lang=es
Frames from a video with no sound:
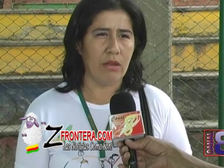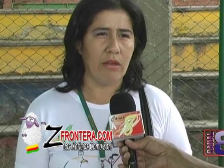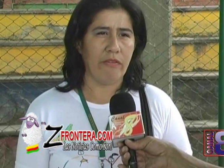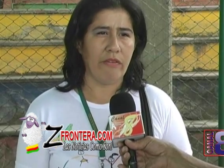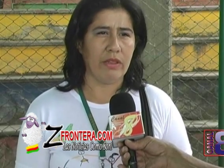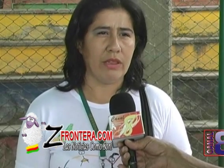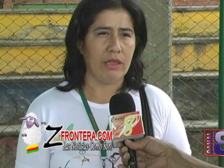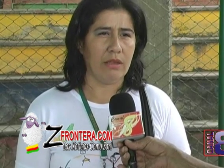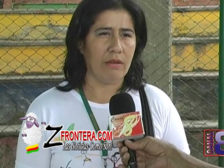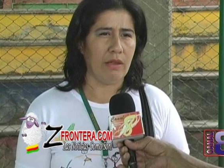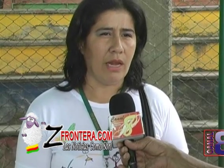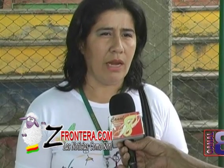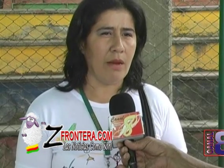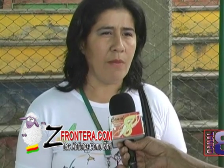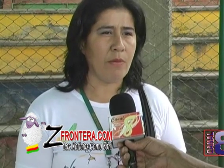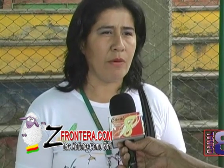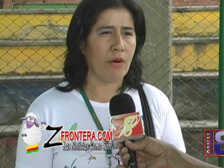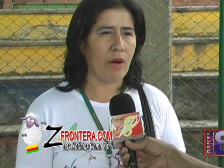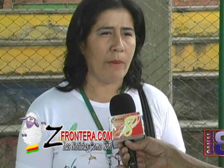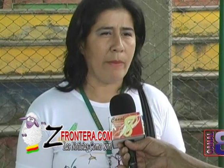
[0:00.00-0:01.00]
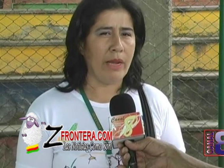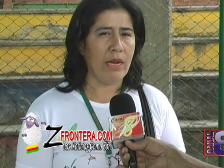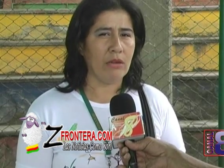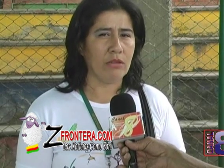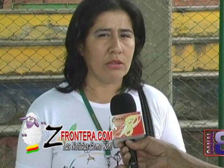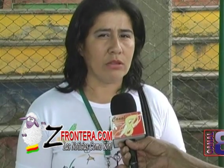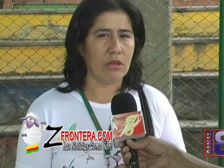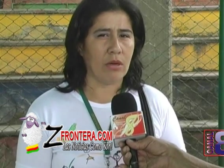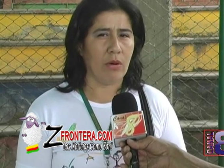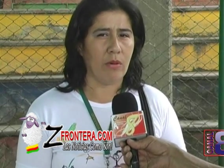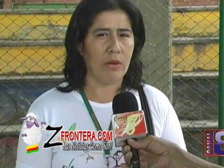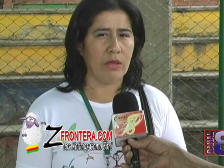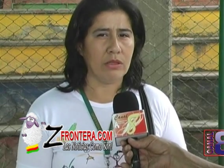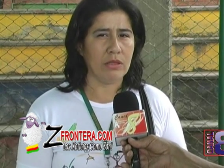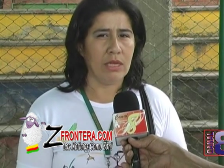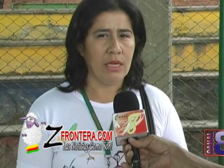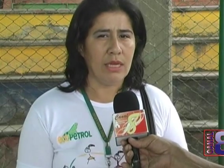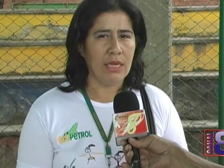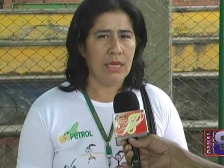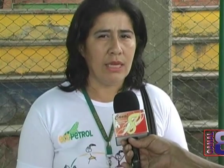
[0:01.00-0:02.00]
de efectividad en el programa de los
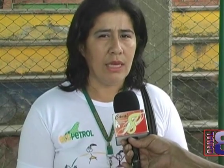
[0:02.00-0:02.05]
cobros,